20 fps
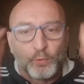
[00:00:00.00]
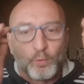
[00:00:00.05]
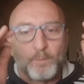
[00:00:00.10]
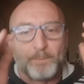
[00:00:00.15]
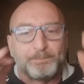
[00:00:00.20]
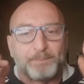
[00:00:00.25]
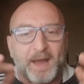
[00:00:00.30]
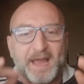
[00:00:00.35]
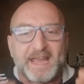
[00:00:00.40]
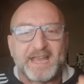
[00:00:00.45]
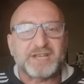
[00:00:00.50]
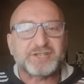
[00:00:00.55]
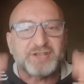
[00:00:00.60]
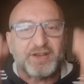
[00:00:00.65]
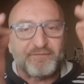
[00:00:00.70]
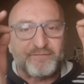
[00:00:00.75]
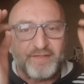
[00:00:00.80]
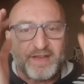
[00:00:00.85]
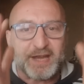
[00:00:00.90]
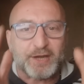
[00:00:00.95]
un
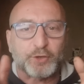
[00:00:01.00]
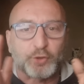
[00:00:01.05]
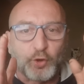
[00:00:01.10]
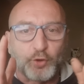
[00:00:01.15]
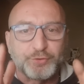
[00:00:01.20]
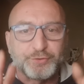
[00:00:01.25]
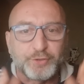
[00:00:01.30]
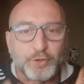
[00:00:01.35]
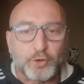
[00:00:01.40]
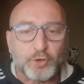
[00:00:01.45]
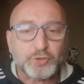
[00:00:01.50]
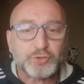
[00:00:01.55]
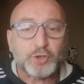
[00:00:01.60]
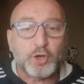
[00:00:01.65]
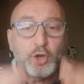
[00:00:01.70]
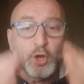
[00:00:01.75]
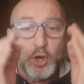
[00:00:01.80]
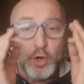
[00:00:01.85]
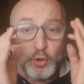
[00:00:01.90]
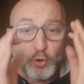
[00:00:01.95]
paese vergognoso
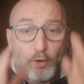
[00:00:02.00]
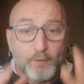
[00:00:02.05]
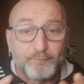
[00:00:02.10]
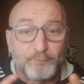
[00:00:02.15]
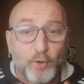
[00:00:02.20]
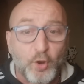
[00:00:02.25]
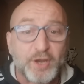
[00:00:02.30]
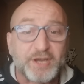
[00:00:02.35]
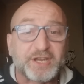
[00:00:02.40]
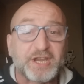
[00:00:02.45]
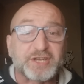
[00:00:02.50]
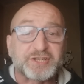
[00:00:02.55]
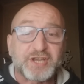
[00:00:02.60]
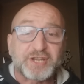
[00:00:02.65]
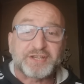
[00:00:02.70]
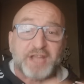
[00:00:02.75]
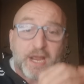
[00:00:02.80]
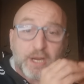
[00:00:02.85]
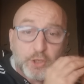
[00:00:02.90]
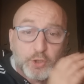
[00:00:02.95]
vergognoso con voi che
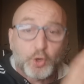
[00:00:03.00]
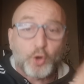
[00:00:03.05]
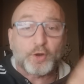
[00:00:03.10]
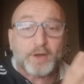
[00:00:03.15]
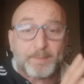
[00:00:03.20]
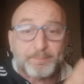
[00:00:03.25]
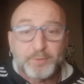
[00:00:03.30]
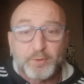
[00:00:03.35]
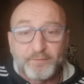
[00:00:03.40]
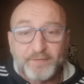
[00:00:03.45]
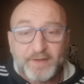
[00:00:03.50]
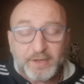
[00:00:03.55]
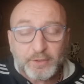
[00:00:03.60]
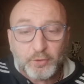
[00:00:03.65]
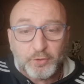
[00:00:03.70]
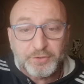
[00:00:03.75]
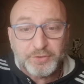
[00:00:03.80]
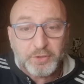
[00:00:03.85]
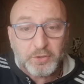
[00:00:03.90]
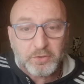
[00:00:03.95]
siete ancora più
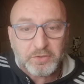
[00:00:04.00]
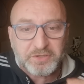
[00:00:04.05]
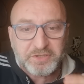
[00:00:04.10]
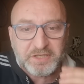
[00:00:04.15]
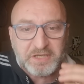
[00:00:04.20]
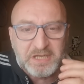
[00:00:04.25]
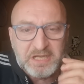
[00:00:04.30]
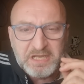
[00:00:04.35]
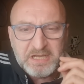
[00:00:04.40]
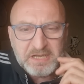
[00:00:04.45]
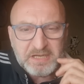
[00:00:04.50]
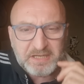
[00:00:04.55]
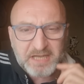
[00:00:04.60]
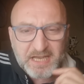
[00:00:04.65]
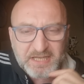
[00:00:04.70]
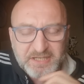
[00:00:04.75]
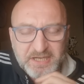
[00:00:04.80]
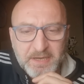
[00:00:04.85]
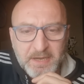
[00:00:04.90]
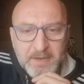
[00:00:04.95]
vergognosi. Che,